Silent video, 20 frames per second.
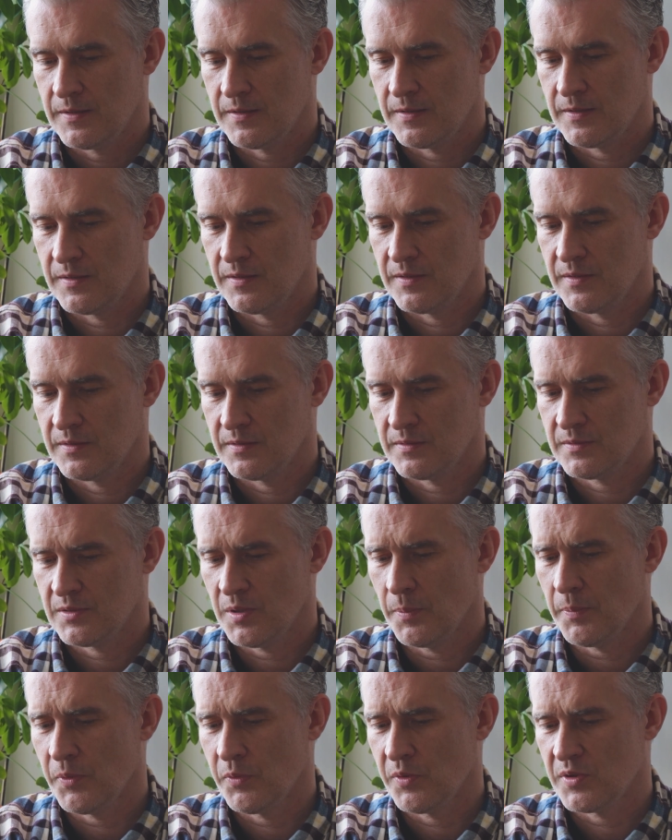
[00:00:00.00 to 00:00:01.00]
E,
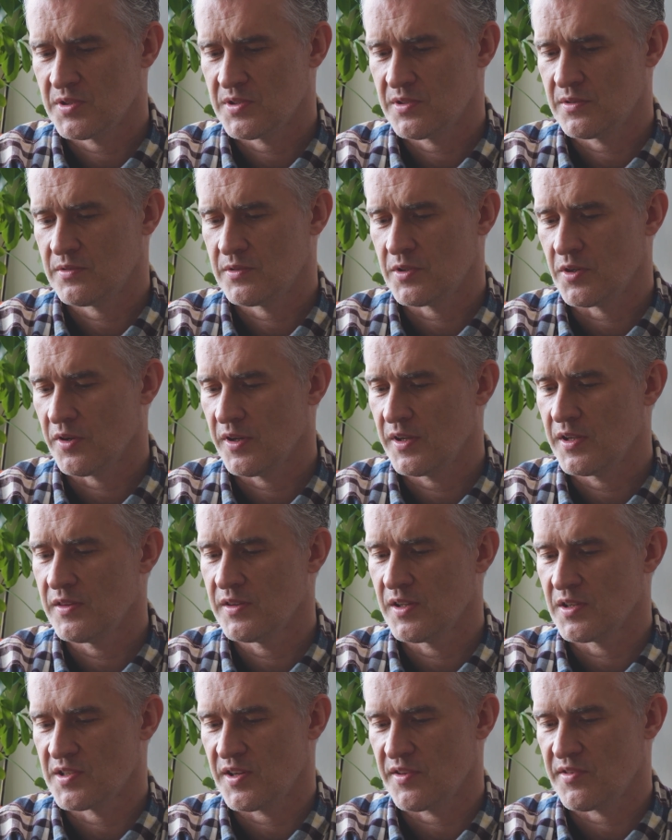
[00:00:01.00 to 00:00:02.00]
to były trochę
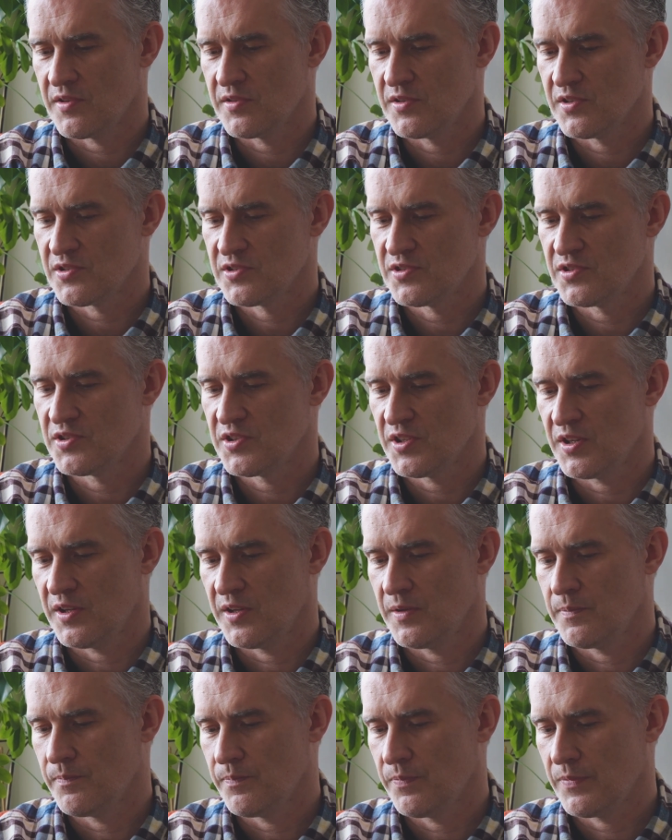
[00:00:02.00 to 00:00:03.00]
inne czasy niż
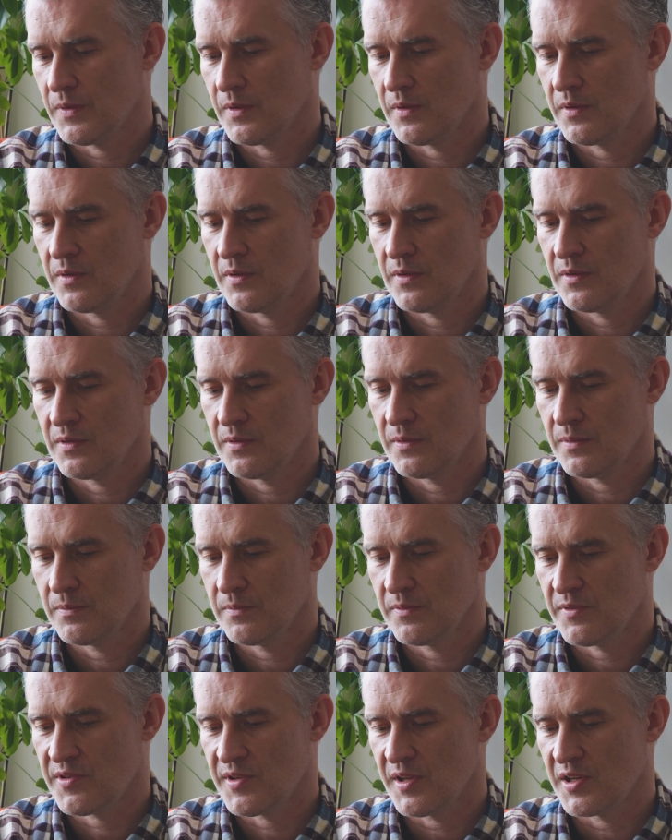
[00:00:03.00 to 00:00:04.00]
dzisiaj. Mm,
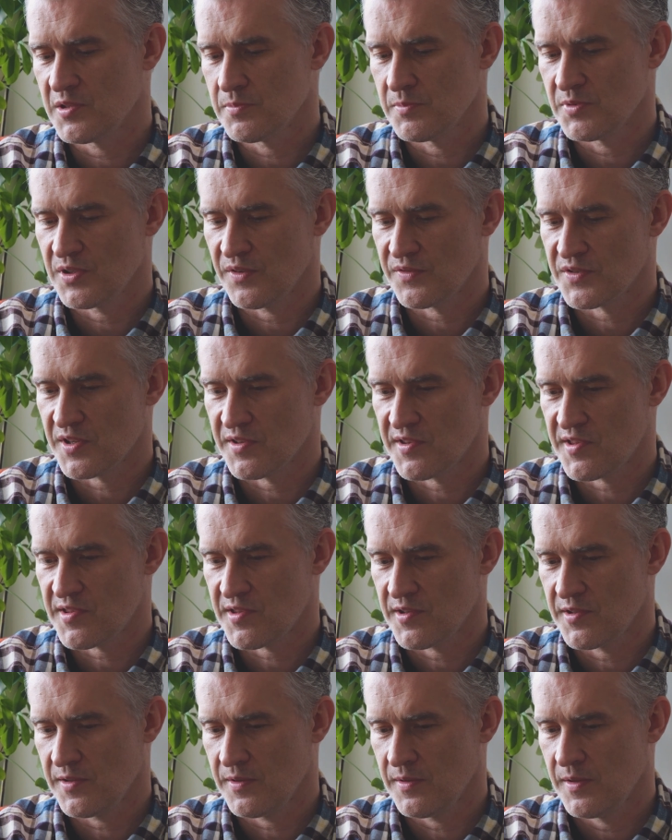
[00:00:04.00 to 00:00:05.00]
y, znaliśmy się
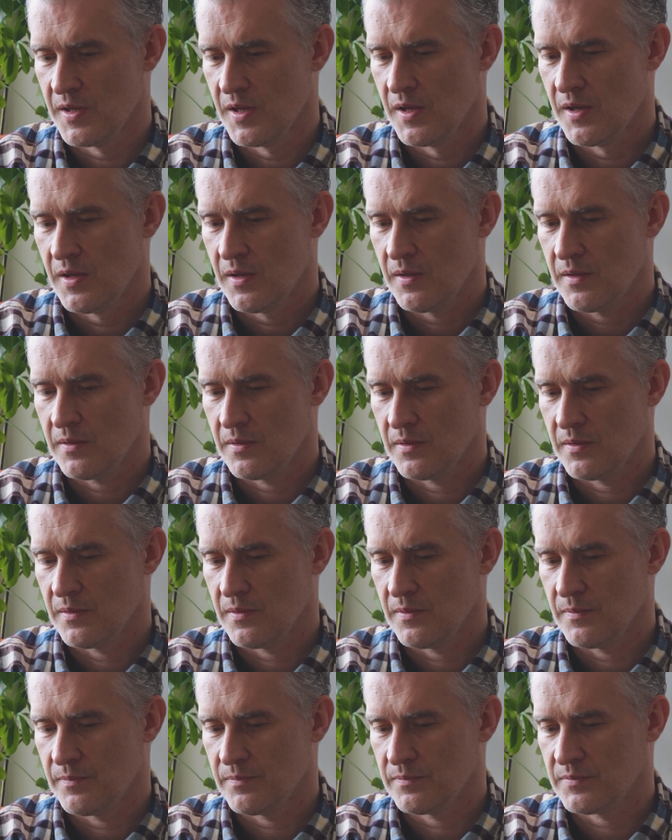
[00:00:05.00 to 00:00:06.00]
wszyscy.
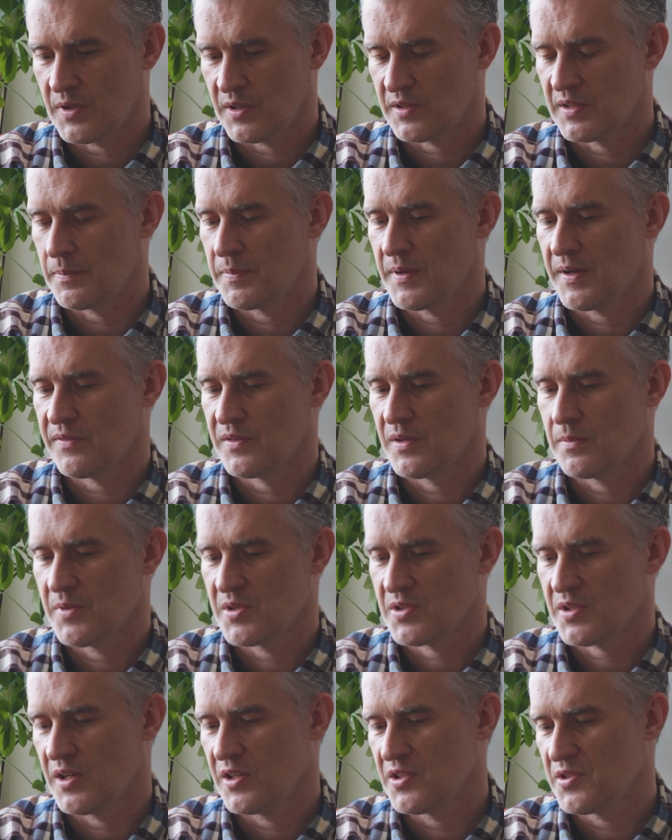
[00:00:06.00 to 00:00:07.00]
E, tak naprawdę
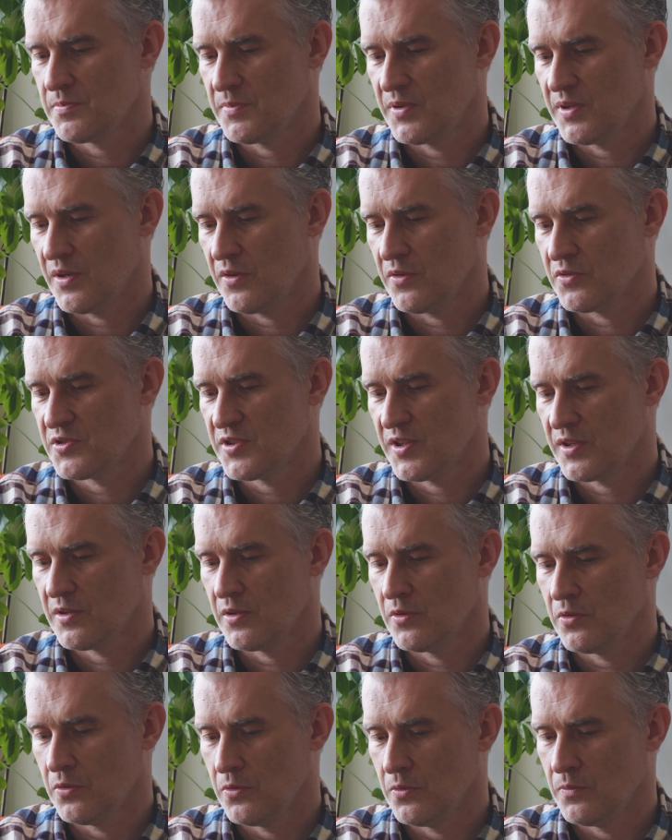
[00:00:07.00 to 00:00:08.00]
mieszkaliśmy na
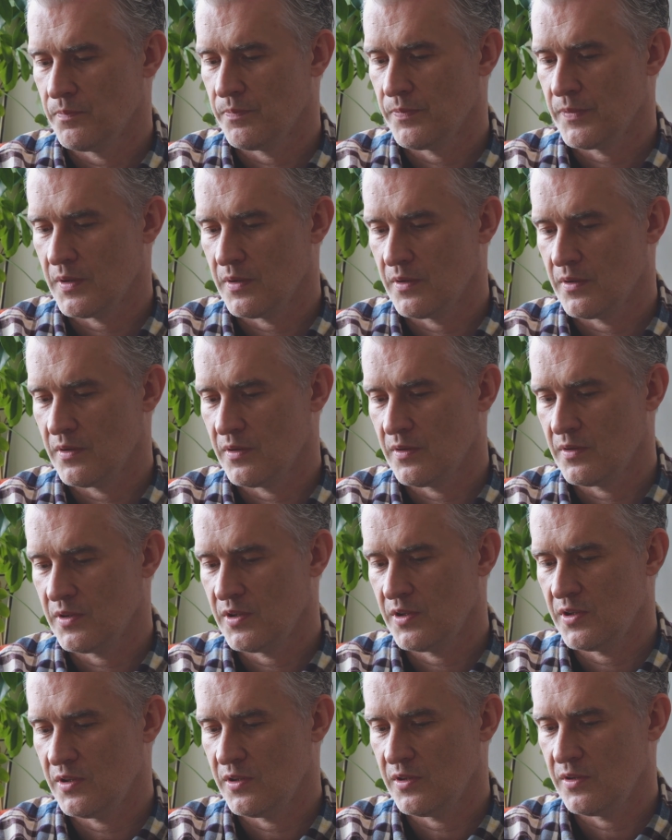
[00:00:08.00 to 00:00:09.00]
osiedlu e,
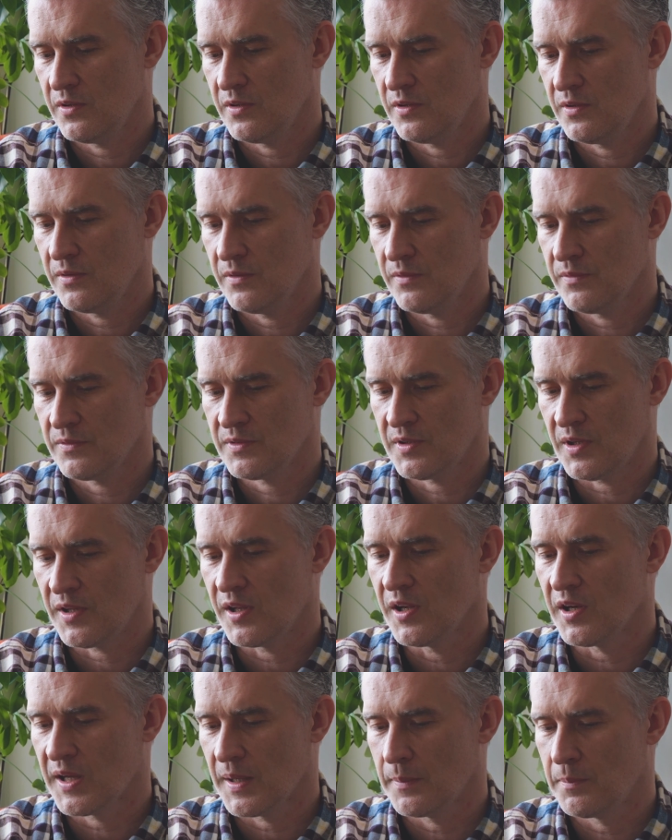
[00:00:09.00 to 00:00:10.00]
i te
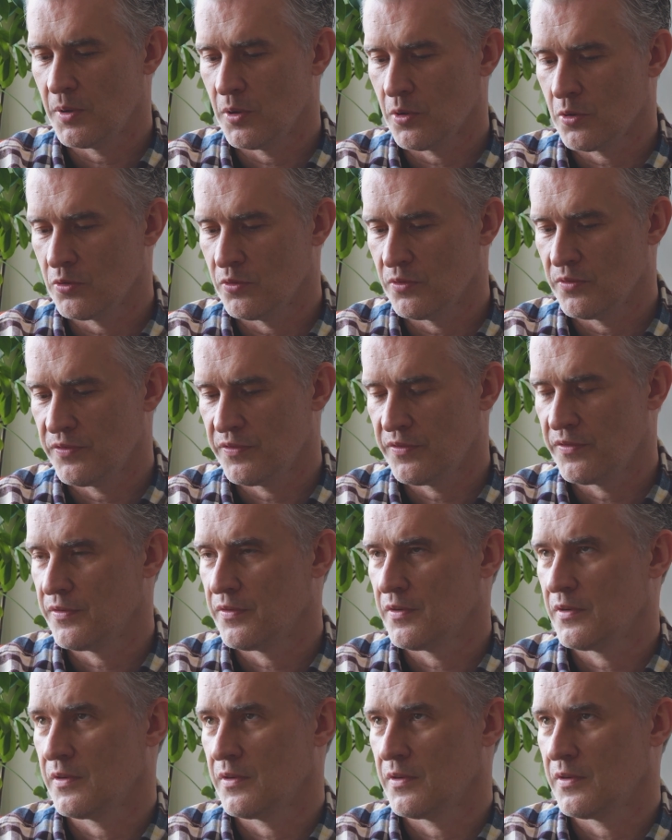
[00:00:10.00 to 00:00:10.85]
kilka bloków